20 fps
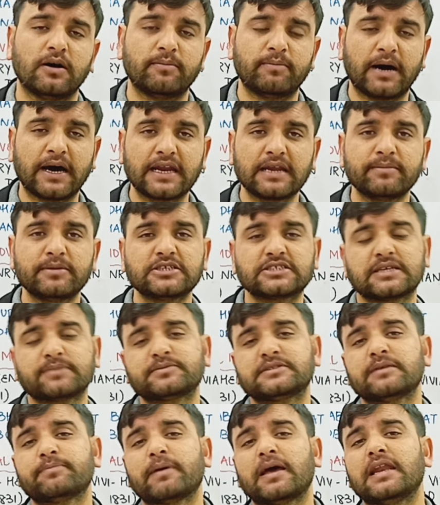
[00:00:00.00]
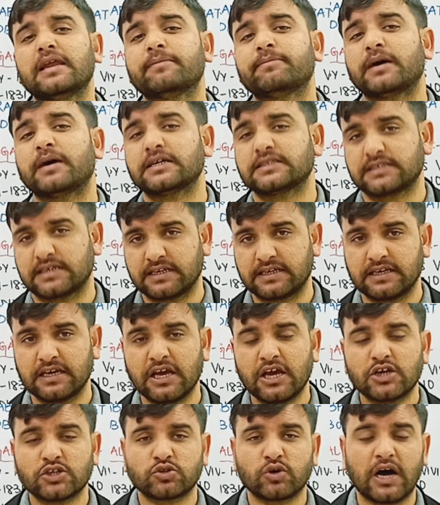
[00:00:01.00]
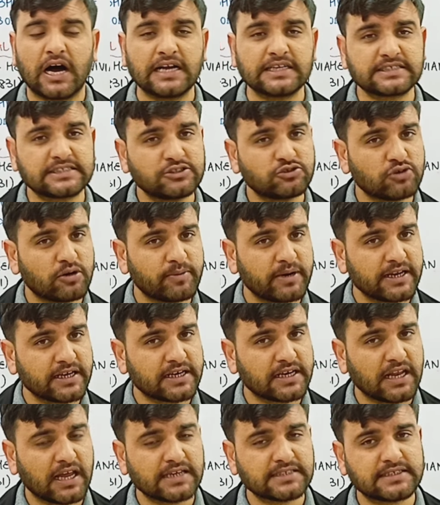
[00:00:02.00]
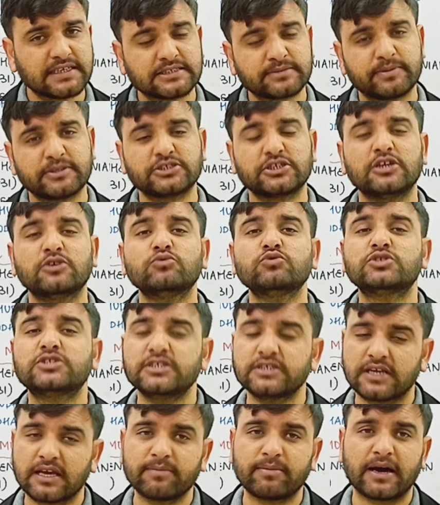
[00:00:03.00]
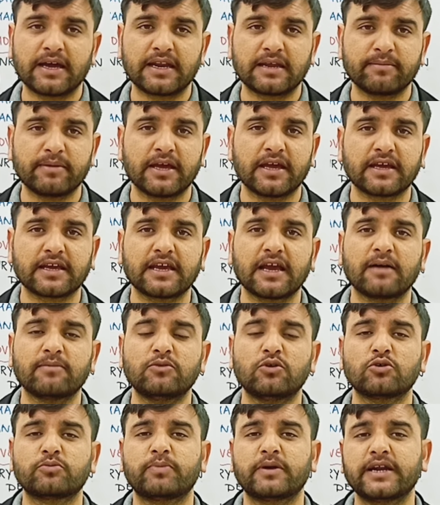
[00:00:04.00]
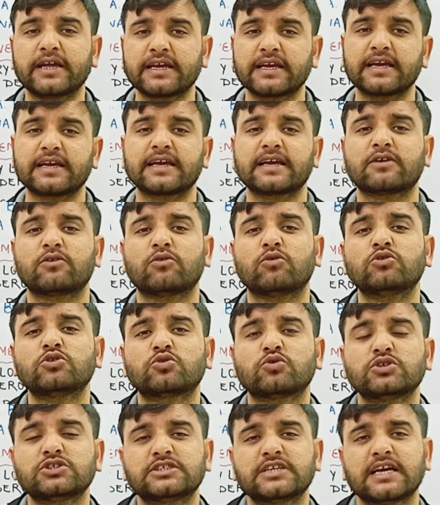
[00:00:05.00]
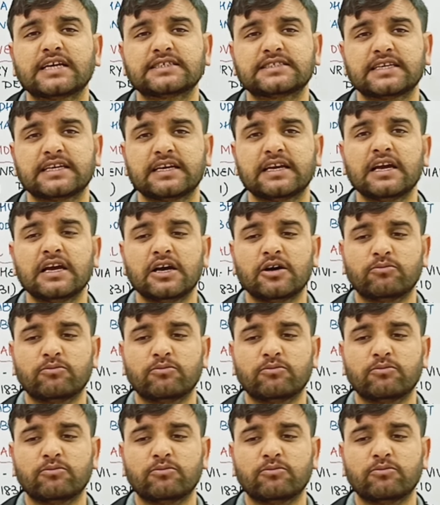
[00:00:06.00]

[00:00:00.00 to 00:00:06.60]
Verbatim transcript: बारे में सबसे पहले बात करी तो आज की जो हमारी क्लास है स्पेशली उसी के बारे में है कि हम लोग पढ़ेंगे कि कौन कौन से ऐसे